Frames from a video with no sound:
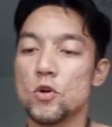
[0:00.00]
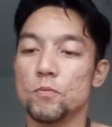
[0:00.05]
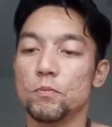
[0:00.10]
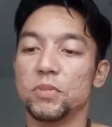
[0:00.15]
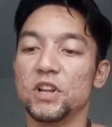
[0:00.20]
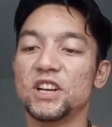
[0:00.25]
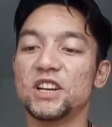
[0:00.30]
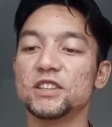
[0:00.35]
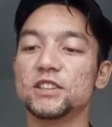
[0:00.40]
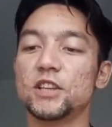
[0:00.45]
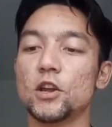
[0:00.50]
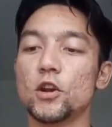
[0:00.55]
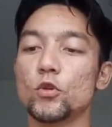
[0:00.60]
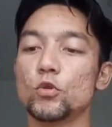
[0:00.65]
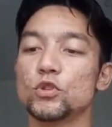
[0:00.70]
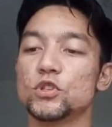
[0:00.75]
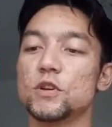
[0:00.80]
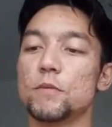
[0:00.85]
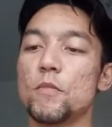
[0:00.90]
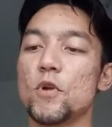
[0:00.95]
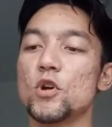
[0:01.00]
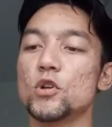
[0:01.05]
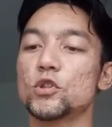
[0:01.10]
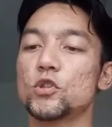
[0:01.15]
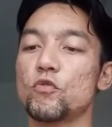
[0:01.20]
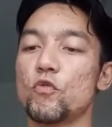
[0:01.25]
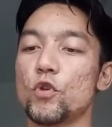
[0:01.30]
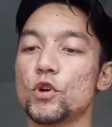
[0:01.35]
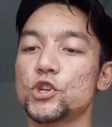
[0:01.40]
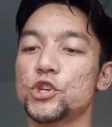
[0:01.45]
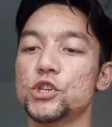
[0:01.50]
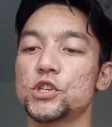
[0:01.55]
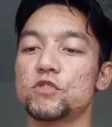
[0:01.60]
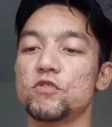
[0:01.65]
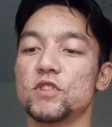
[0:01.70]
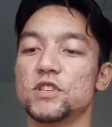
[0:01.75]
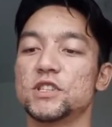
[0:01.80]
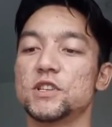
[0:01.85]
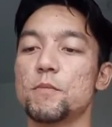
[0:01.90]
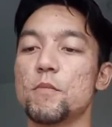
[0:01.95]
Благодарю за мое
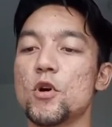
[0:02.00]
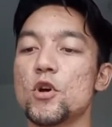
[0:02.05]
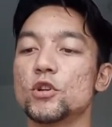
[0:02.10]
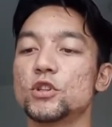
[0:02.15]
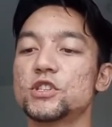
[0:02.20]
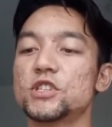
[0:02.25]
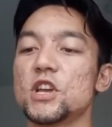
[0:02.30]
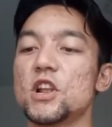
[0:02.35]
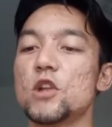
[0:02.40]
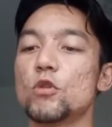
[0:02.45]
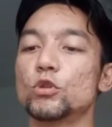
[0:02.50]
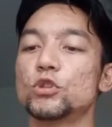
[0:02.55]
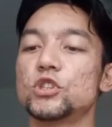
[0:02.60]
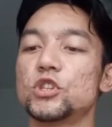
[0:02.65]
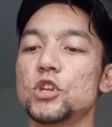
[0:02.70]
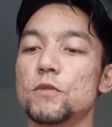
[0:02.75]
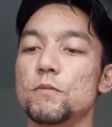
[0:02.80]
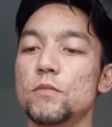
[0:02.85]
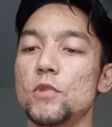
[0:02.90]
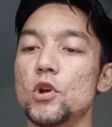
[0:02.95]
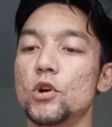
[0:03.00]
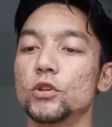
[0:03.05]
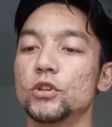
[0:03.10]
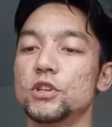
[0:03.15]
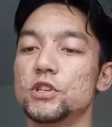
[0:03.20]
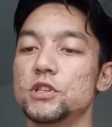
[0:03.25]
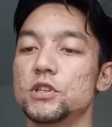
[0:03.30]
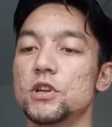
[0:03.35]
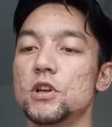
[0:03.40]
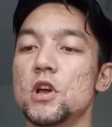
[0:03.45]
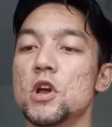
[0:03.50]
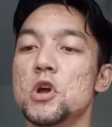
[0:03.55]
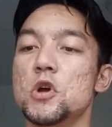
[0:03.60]
творчество, за мою целеустремленность.